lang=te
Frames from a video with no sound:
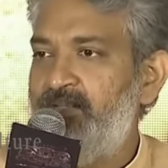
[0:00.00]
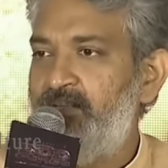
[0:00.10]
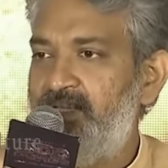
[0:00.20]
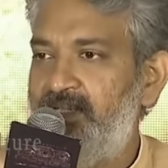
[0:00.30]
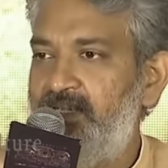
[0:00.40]
భయం
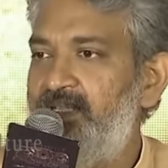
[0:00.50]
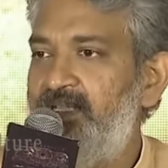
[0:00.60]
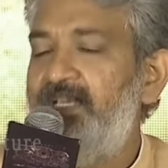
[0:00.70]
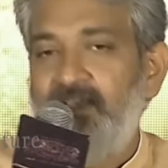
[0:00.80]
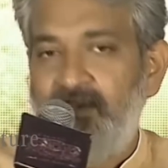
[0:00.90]
ఉంటుందండి
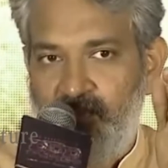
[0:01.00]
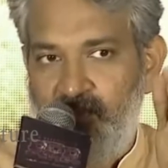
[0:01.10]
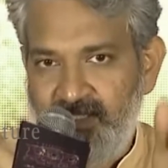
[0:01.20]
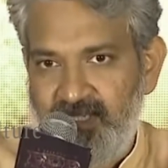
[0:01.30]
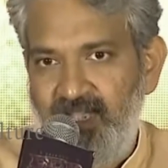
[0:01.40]

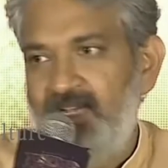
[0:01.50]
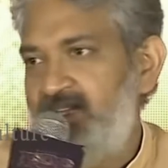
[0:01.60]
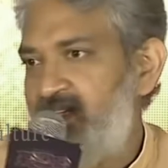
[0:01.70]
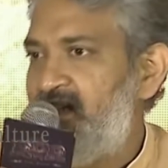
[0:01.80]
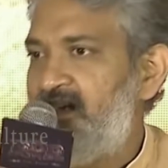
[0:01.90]
వన్స్
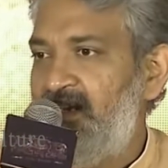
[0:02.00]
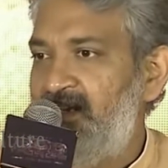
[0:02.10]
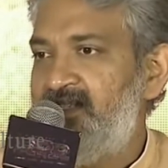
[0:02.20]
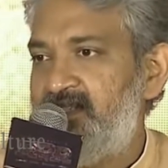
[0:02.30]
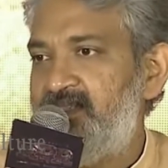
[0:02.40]
ఆర్ఆర్ఆర్
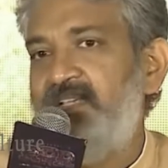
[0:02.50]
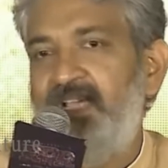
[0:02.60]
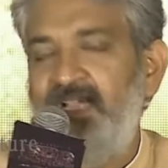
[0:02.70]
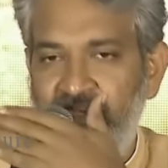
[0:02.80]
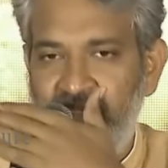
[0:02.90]
రిలీజెస్
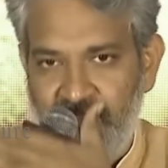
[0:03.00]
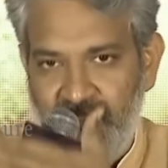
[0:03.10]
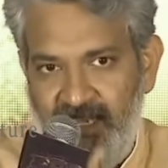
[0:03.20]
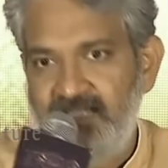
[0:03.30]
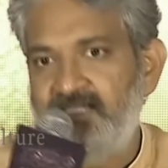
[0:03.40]
అండ్
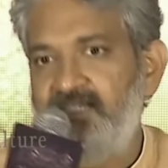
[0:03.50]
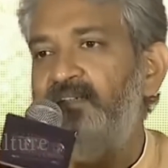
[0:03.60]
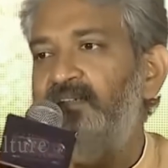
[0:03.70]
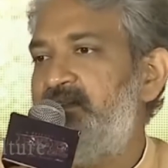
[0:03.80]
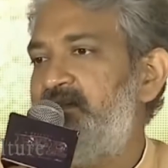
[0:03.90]
హ్యాస్ అ
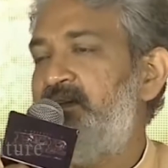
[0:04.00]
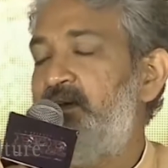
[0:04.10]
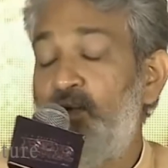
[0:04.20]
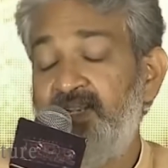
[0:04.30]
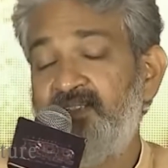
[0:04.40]

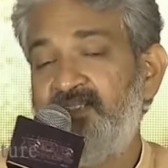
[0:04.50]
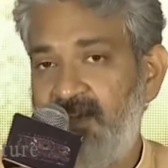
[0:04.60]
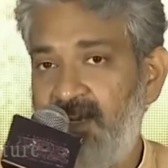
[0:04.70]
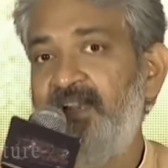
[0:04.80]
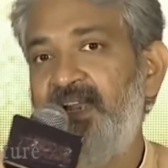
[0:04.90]
గ్లోరియస్
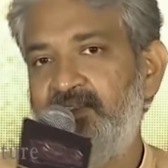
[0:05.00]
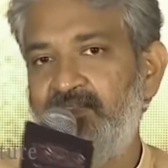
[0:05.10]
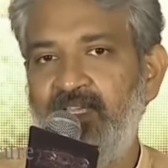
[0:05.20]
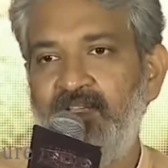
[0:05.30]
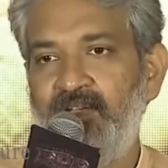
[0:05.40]
రన్ లైక్
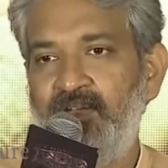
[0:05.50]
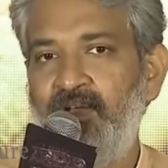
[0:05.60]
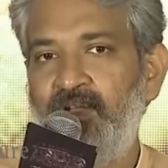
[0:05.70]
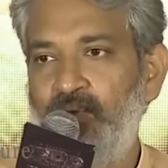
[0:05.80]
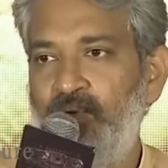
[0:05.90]
వీ
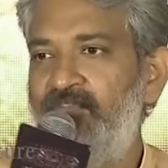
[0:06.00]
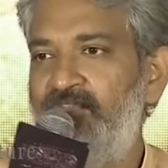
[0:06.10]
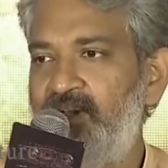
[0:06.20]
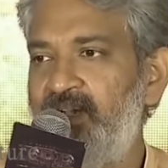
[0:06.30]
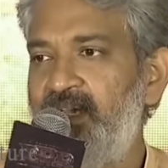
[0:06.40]
ఆల్ హోప్
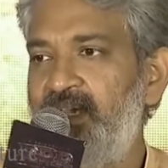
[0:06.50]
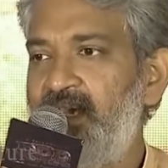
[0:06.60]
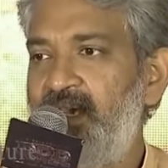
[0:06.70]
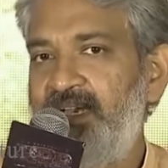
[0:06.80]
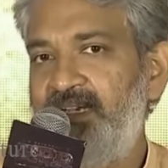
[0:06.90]
ఫర్
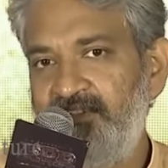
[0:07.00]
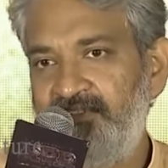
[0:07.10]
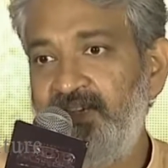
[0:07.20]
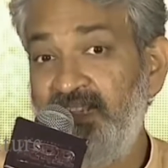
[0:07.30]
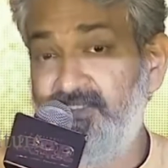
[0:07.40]
ఐ
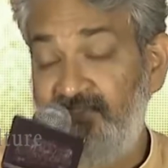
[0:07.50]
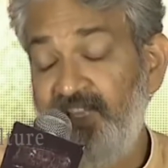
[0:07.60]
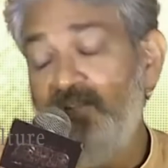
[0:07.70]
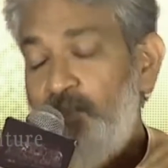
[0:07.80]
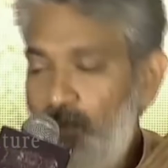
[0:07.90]
డెఫినెట్లీ
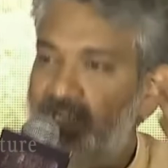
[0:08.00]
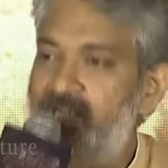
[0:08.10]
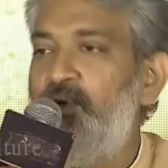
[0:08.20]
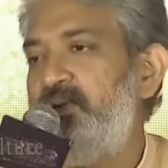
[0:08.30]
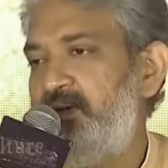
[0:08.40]
ఫీల్ మోర్
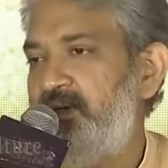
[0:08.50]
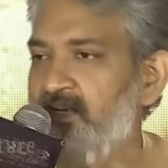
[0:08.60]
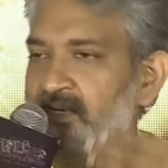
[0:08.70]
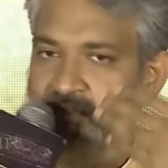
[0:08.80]
అండ్ మోర్